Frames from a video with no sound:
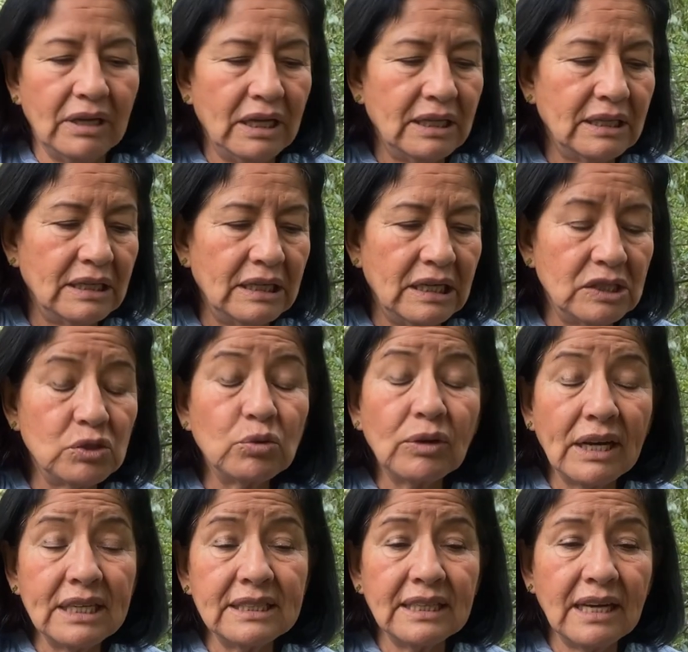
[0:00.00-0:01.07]
en, su
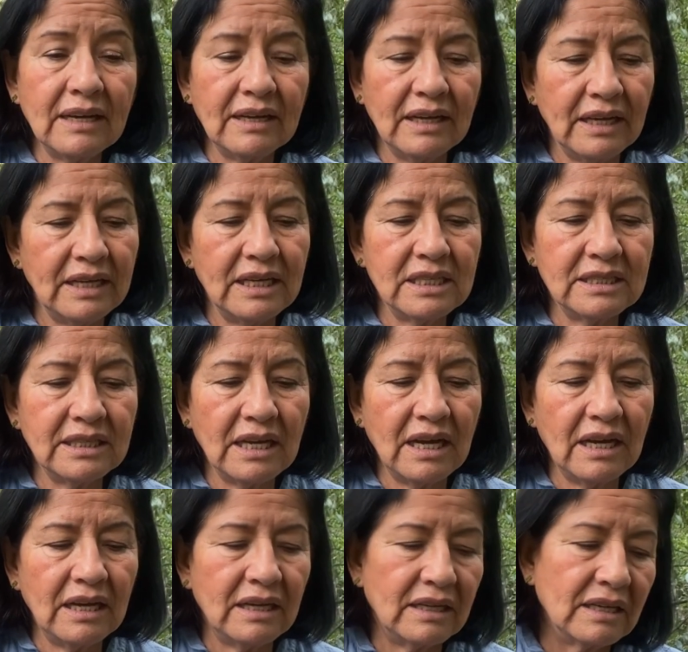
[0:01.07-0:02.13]
casa ella
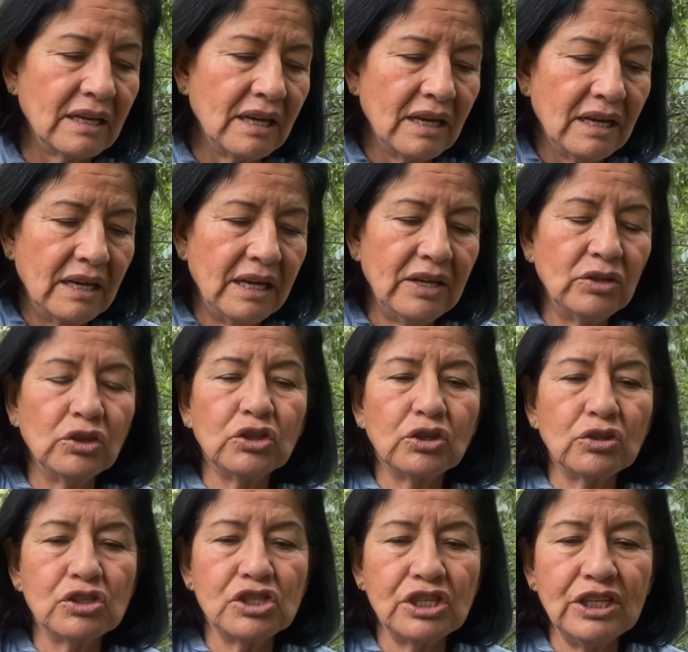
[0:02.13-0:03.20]
está en
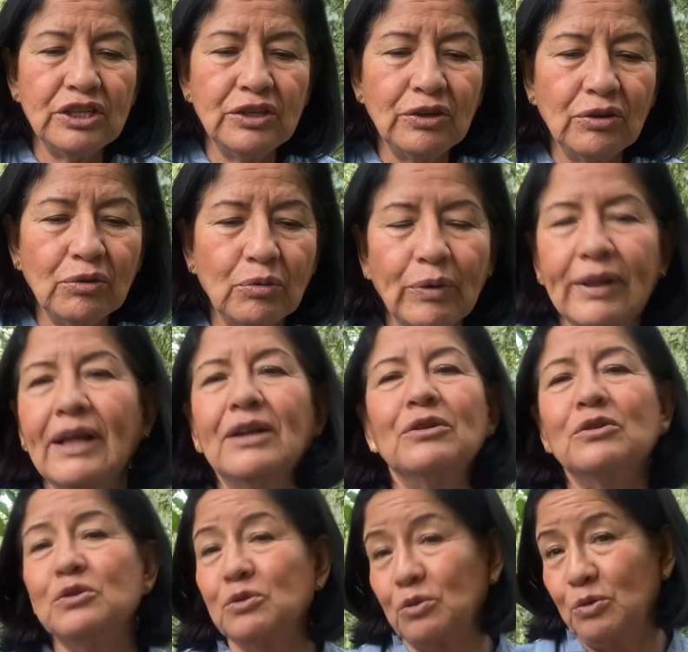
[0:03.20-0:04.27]
otro sitio
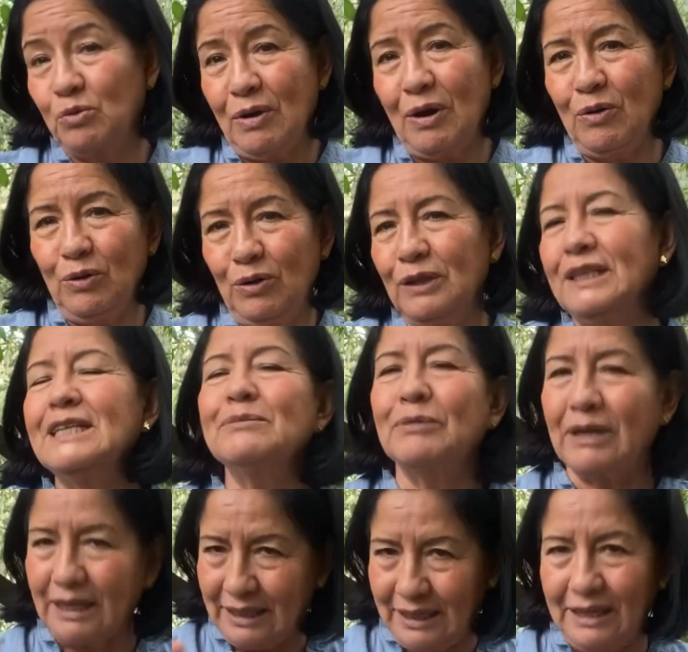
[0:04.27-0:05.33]
cuidando sus guajolotes
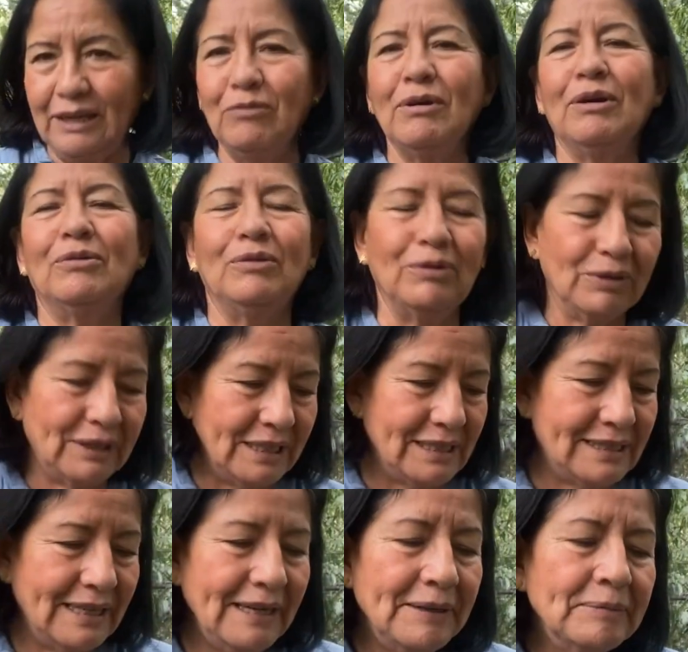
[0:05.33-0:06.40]
porque tiene
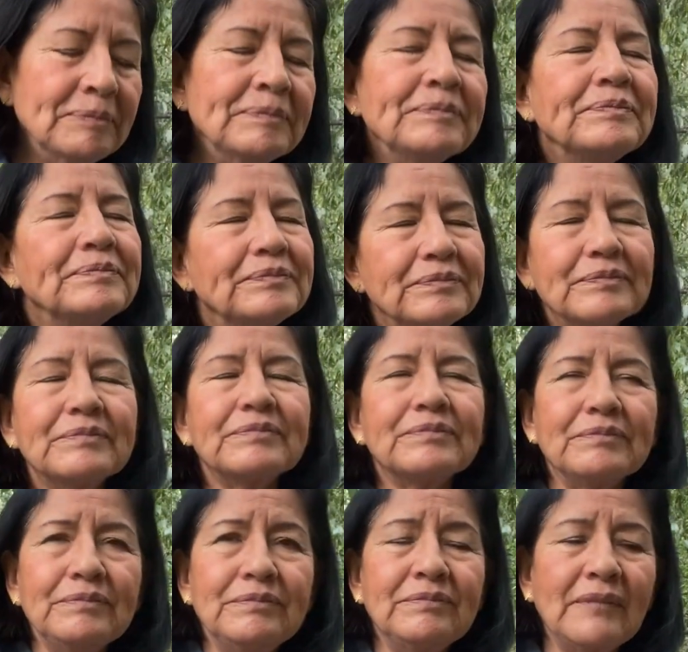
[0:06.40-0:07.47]
guajolotes ¿eh?
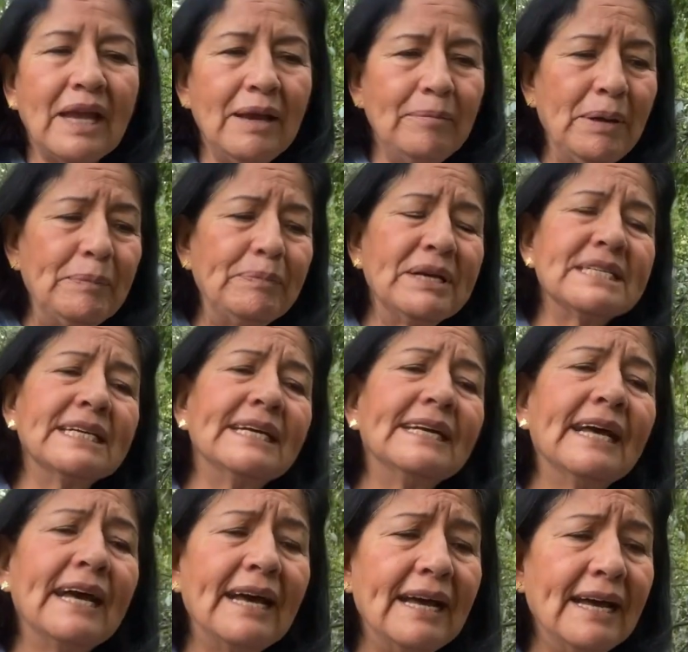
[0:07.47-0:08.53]
Eh, me empiezan
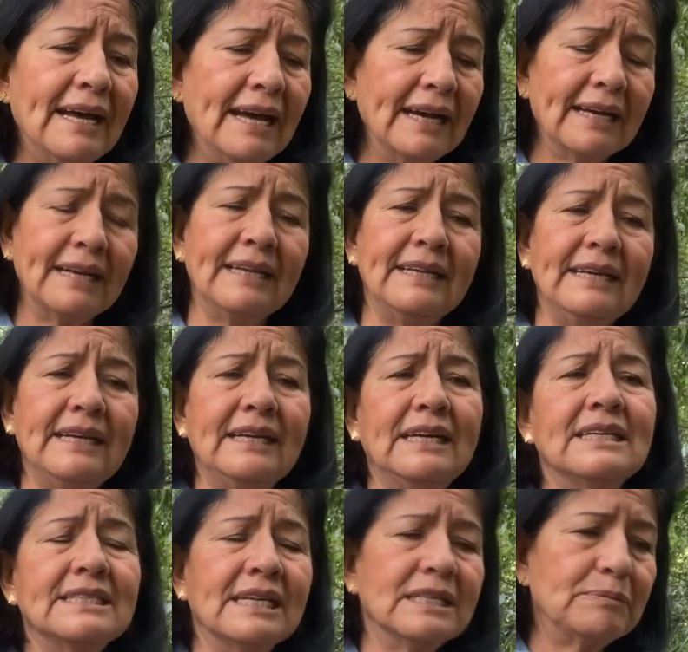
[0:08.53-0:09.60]
a agredir
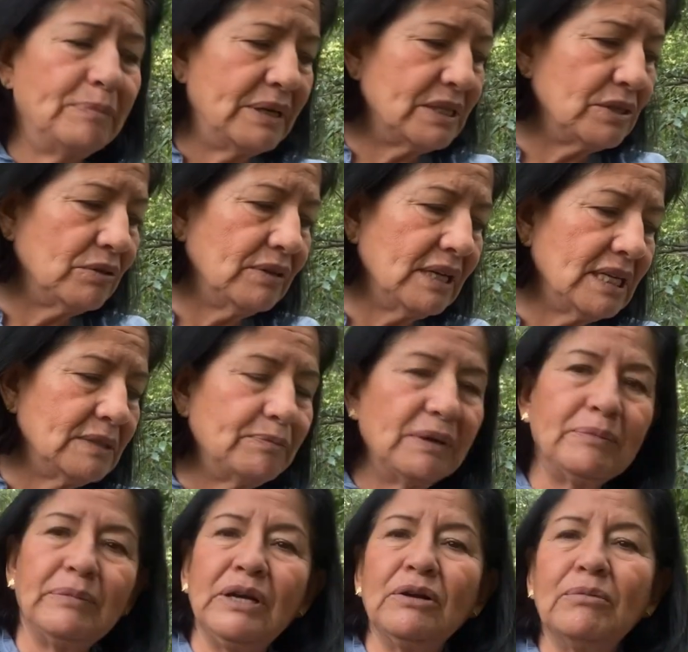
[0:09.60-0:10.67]
estas personas
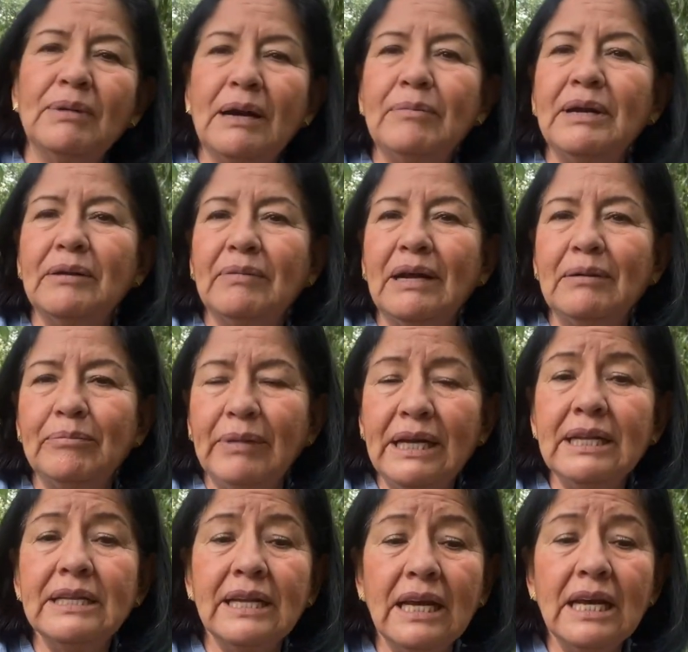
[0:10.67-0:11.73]
primero va
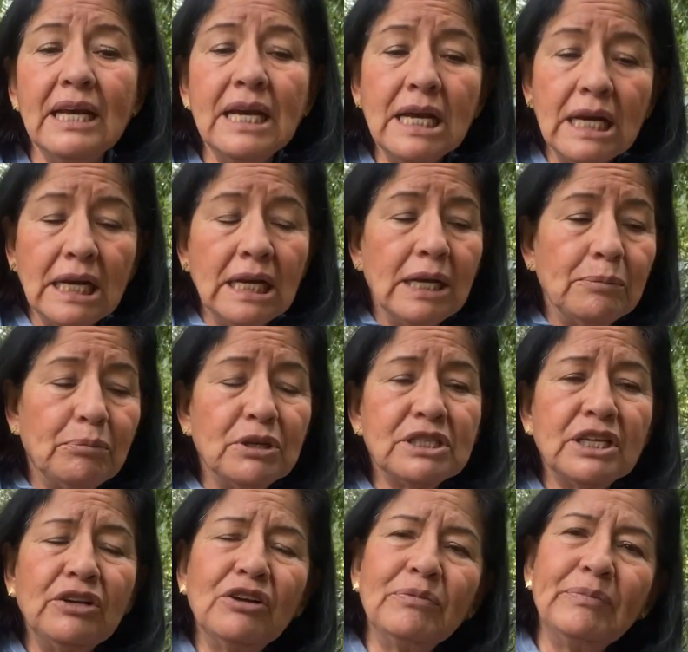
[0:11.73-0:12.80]
verbalmente
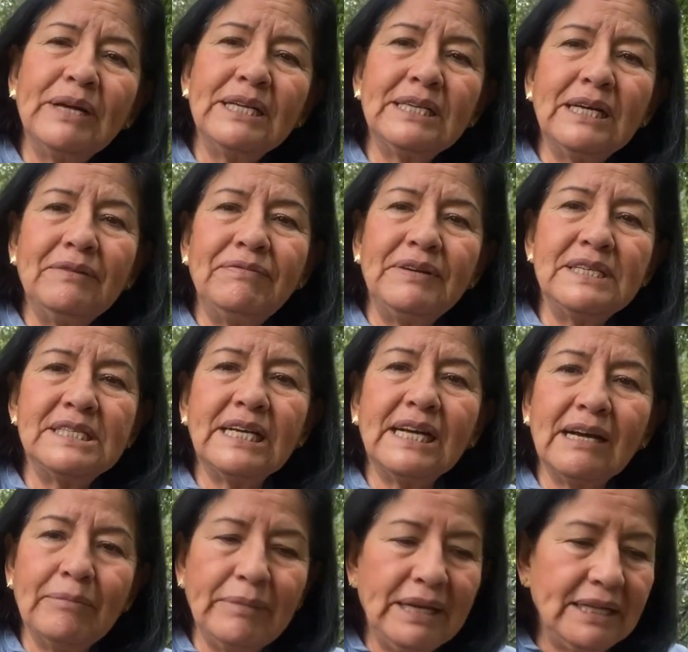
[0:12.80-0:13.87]
posteriormente
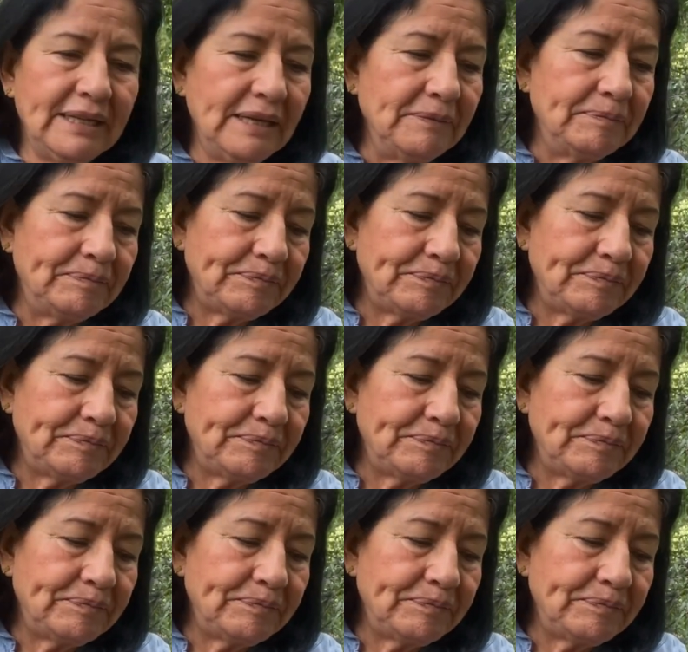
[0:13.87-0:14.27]
físicamente